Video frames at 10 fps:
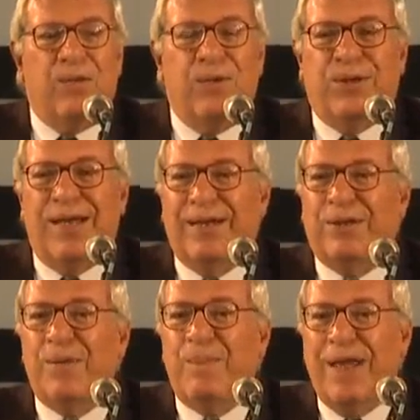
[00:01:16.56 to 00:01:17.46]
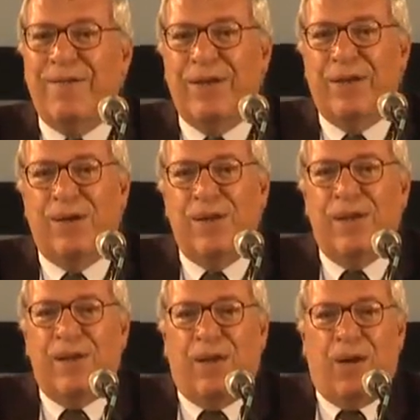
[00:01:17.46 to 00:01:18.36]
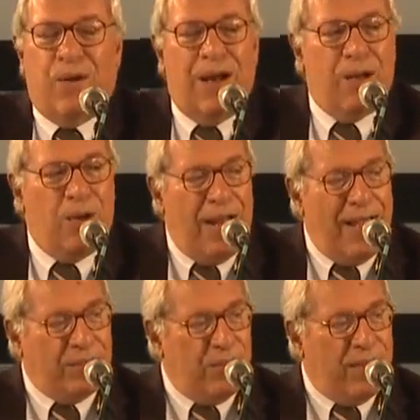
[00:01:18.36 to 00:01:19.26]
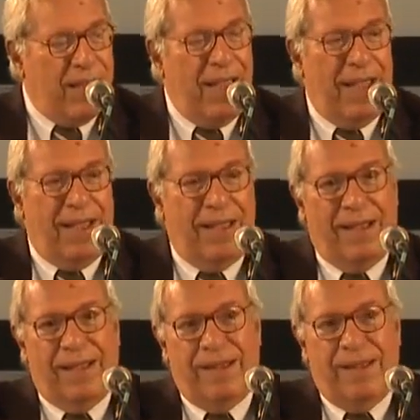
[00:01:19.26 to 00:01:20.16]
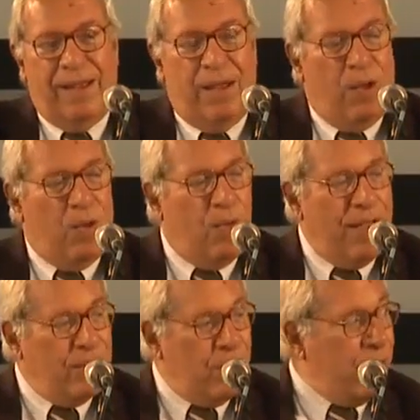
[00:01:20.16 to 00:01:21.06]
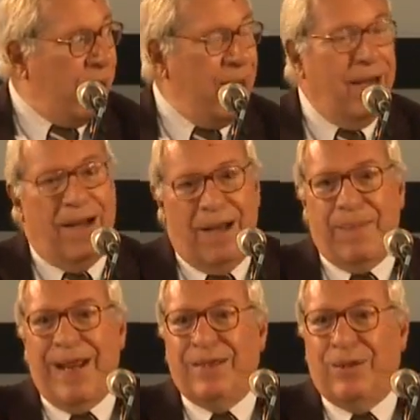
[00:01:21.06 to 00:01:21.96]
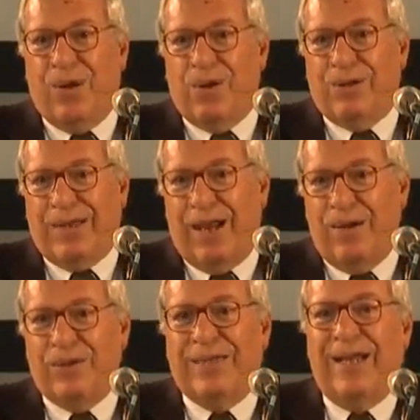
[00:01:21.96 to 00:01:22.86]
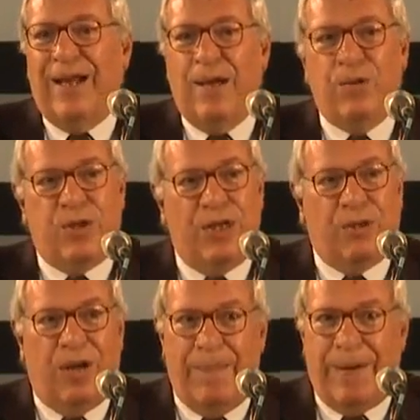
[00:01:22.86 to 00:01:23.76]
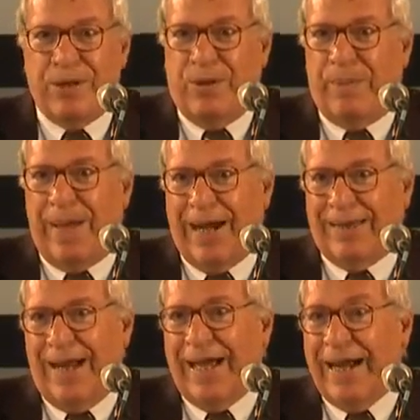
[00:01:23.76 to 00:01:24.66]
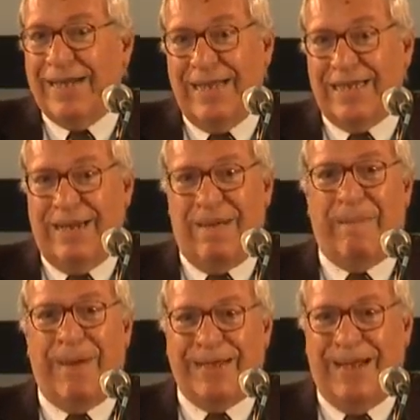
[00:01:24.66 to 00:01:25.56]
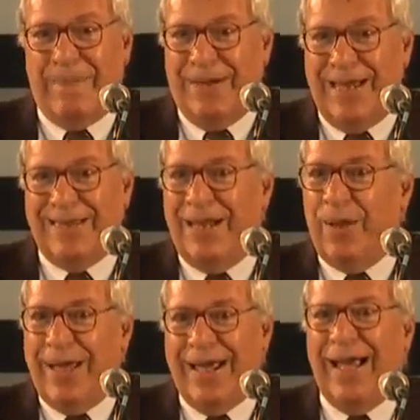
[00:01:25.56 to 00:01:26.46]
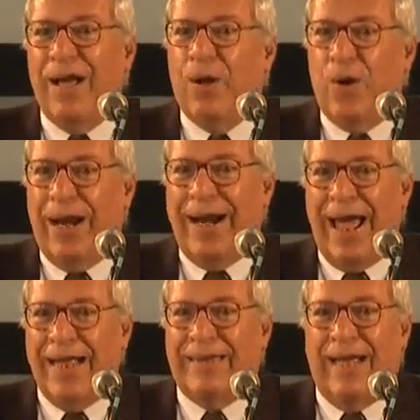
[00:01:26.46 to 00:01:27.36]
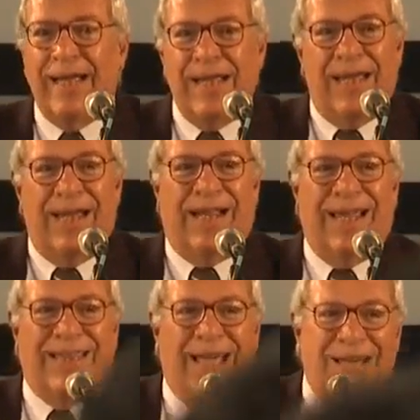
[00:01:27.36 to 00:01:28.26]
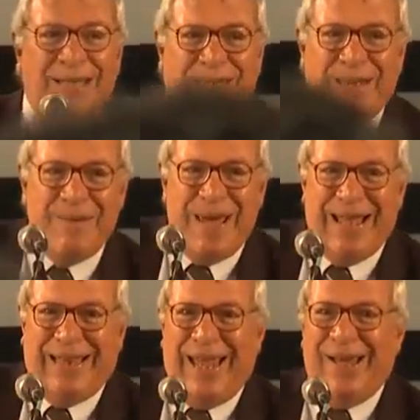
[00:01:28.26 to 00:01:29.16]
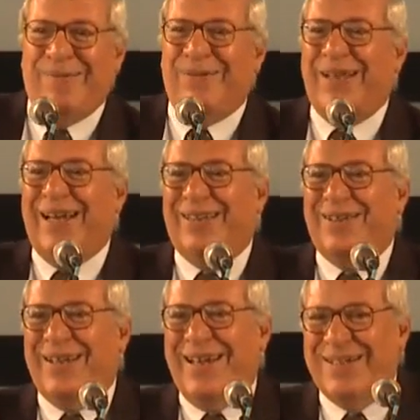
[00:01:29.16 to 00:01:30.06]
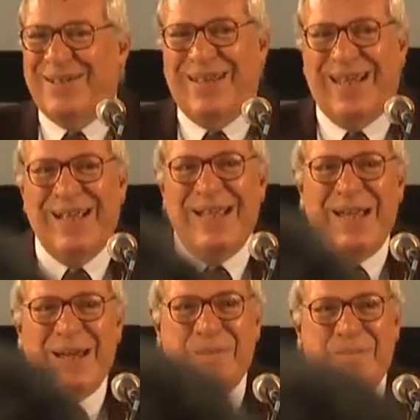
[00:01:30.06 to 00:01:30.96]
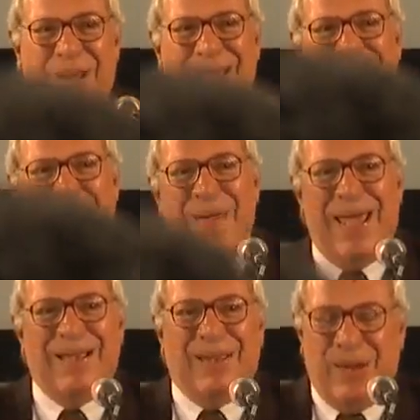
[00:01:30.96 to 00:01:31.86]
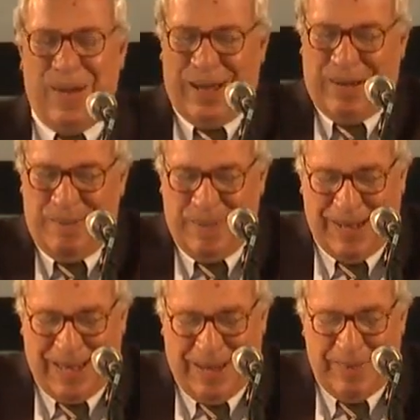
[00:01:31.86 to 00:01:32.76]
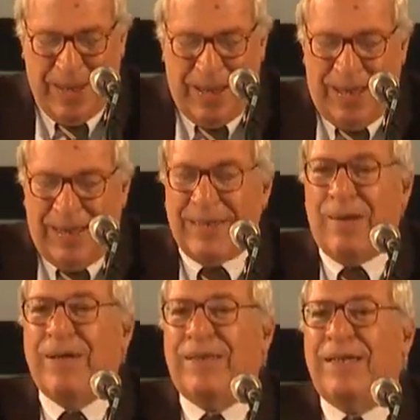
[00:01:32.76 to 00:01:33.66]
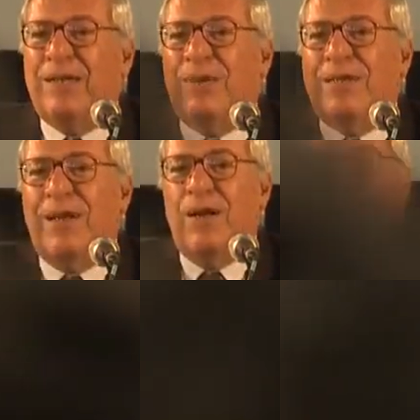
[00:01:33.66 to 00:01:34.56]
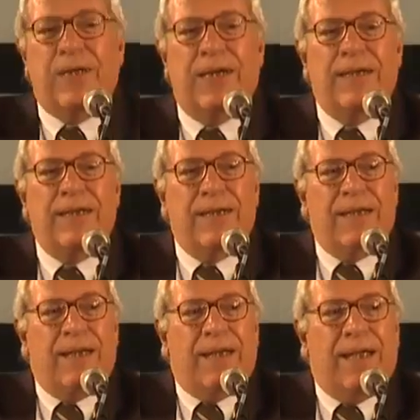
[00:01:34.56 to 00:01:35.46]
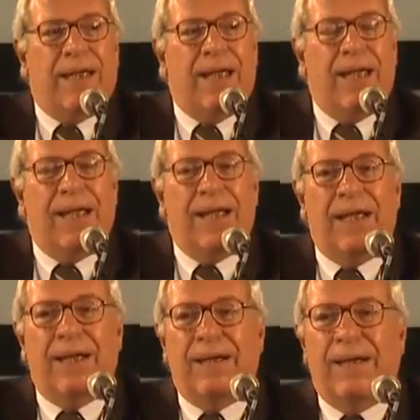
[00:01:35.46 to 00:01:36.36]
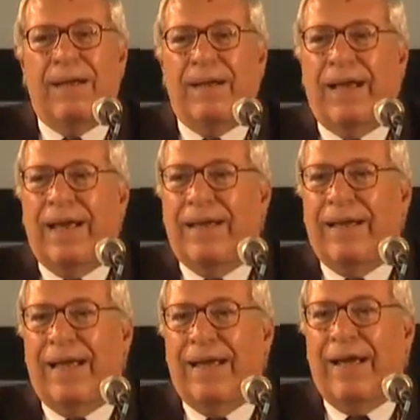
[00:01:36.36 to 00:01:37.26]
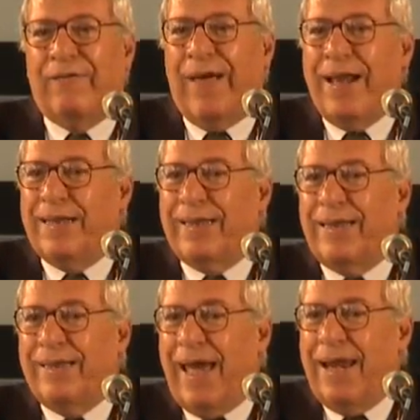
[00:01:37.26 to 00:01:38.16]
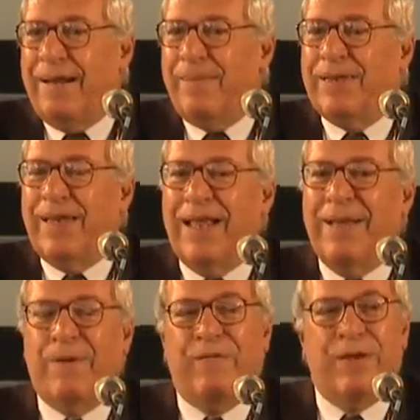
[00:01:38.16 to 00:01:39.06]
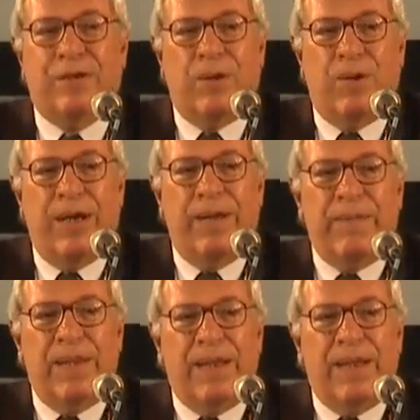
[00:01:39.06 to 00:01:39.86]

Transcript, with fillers: un certo brivido ho calcolato che quando quel libretto, il coltello e lo stile è uscito, la maggior parte, la grandissima parte dei presenti non era ancora nata, il che dà certamente un certo senso di spaesamento, ecco, perché c'è questa situazione curiosa eh, a fare da tanti anni nel mestiere dei professori,